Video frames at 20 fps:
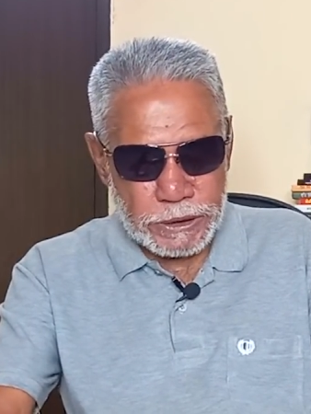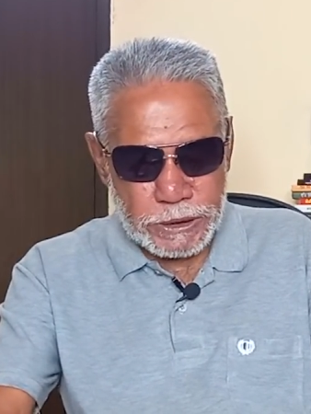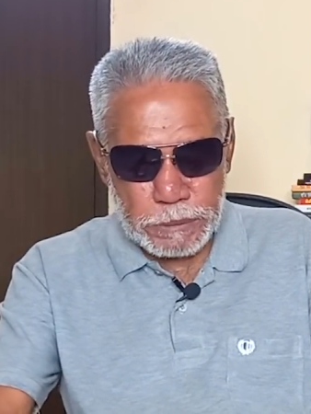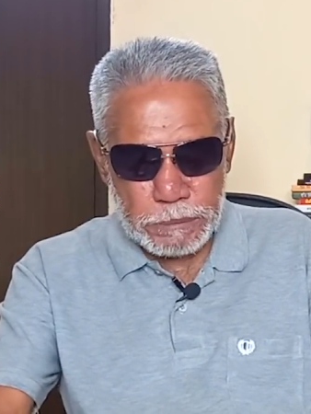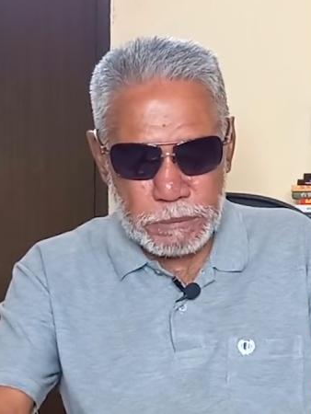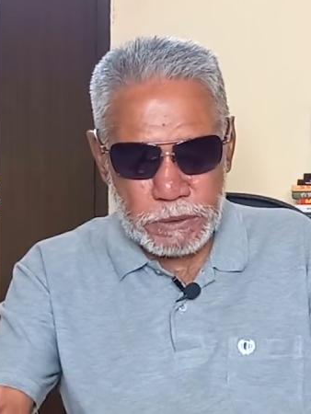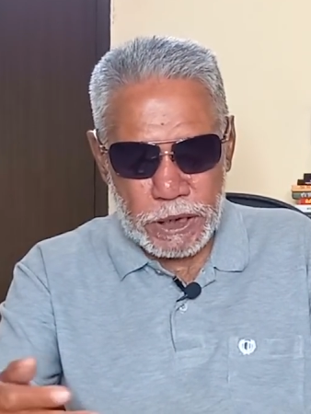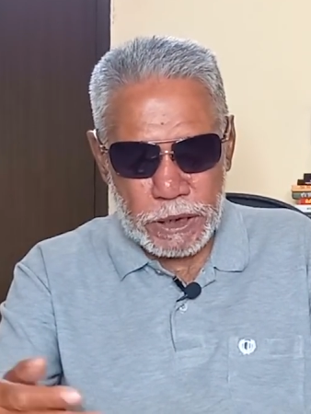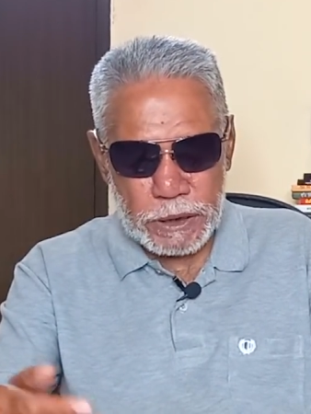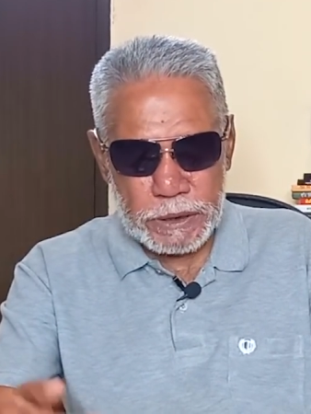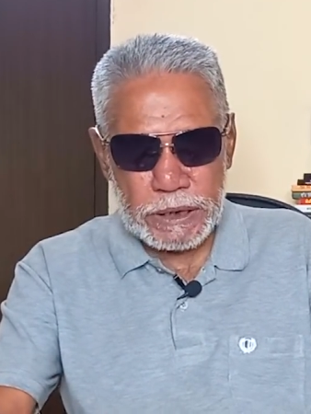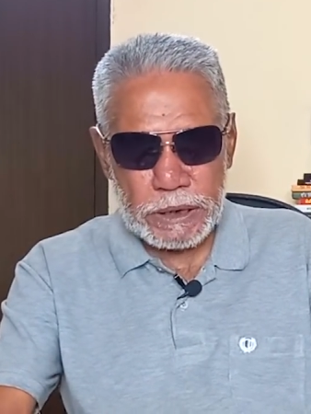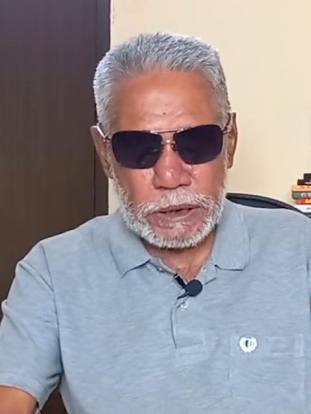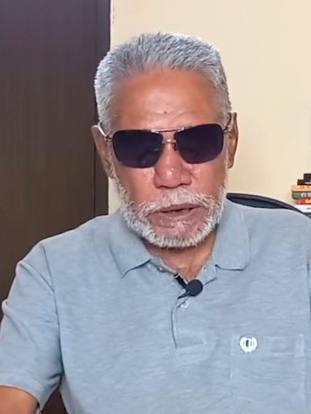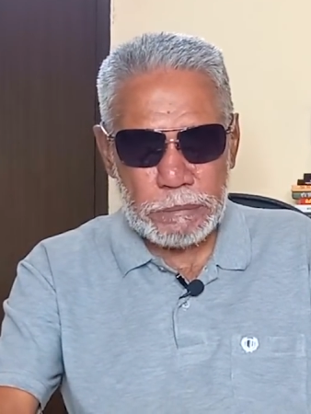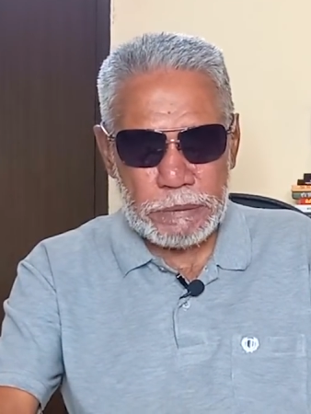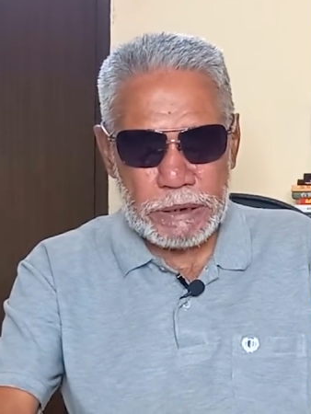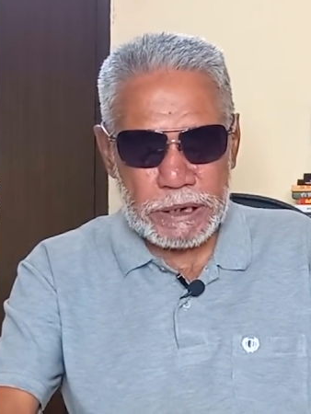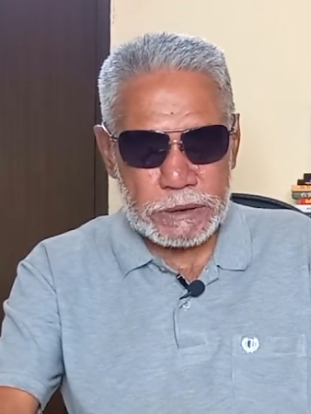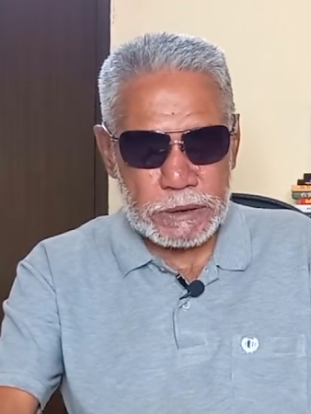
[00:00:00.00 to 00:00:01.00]
जिम खाना
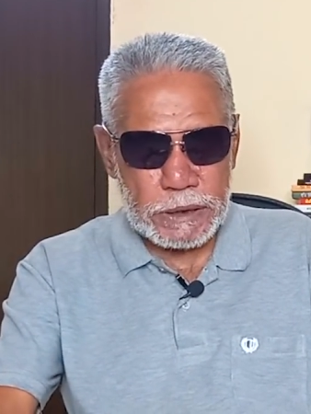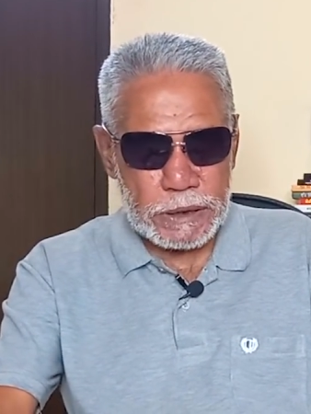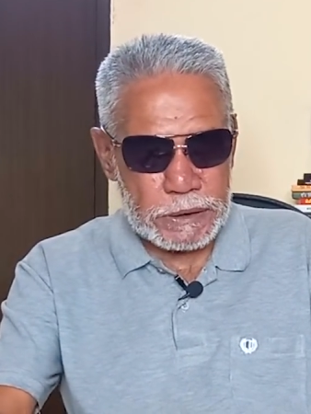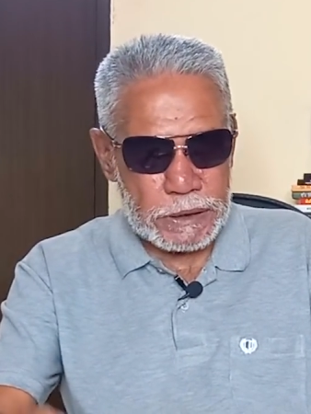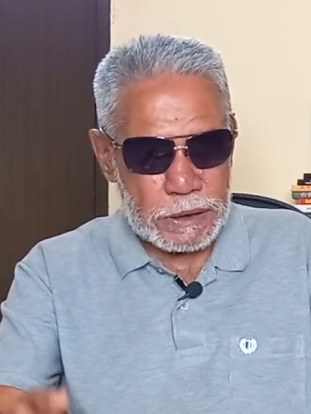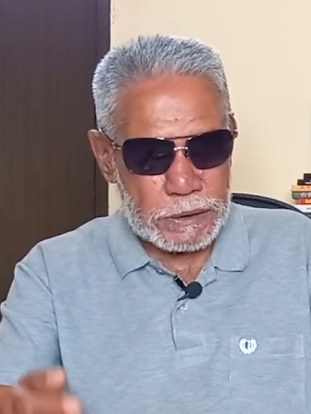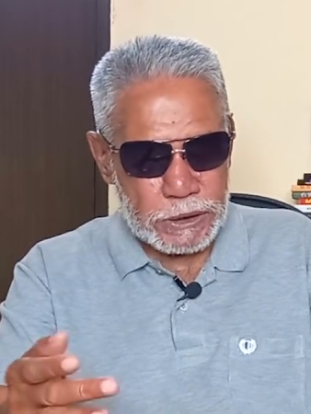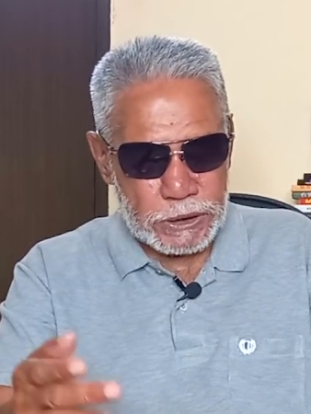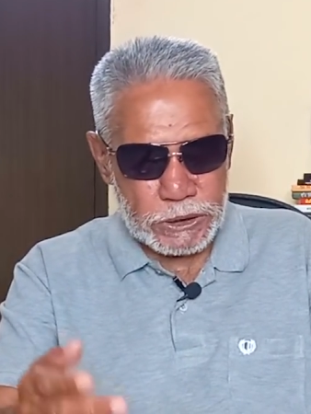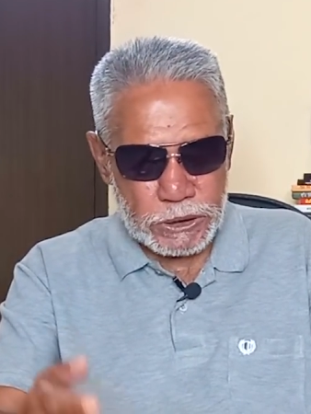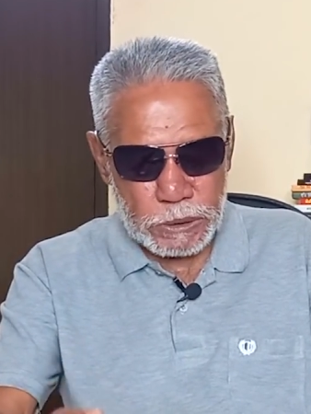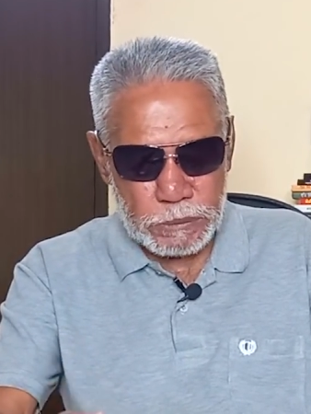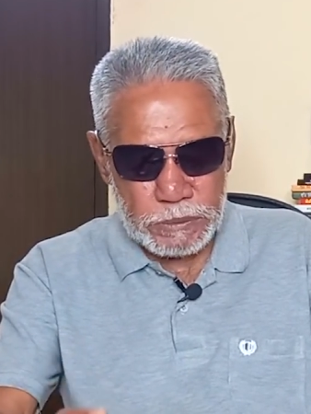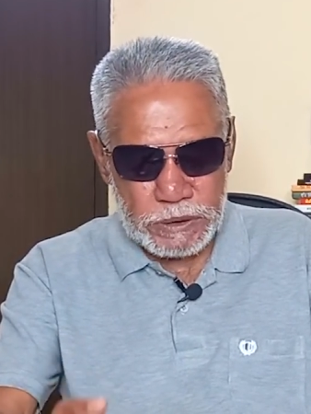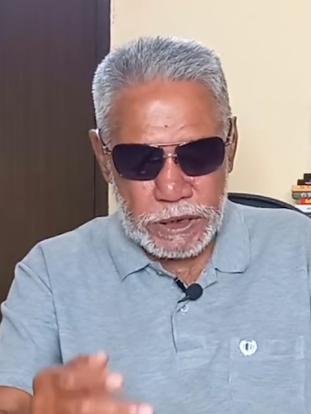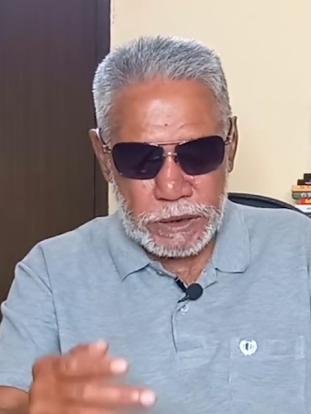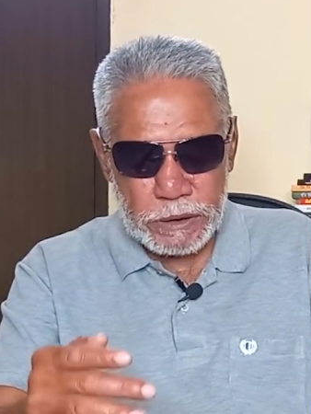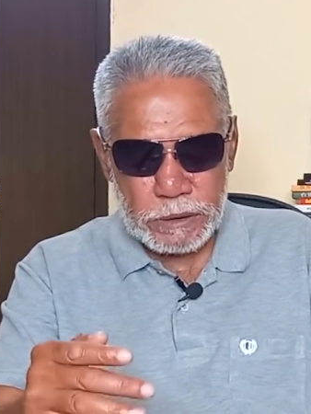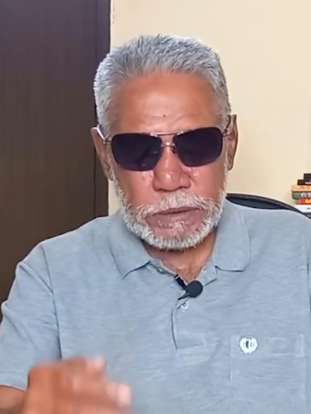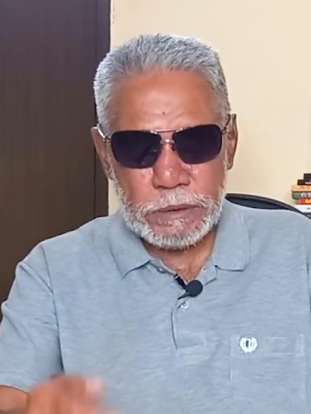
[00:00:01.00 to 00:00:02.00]
के बैठा था जो
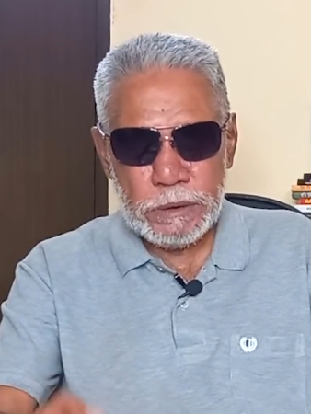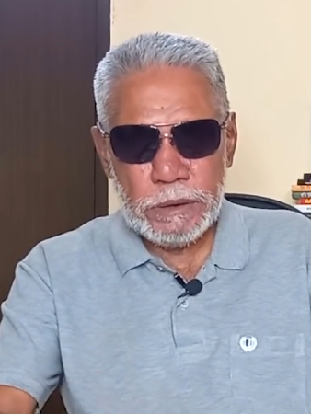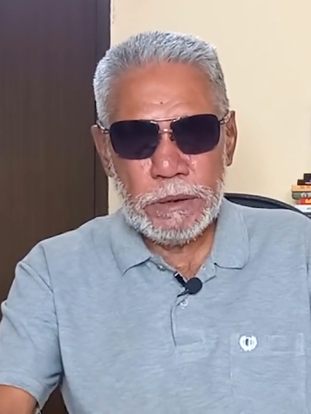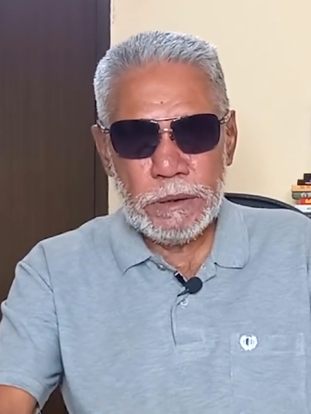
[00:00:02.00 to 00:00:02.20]
शबीर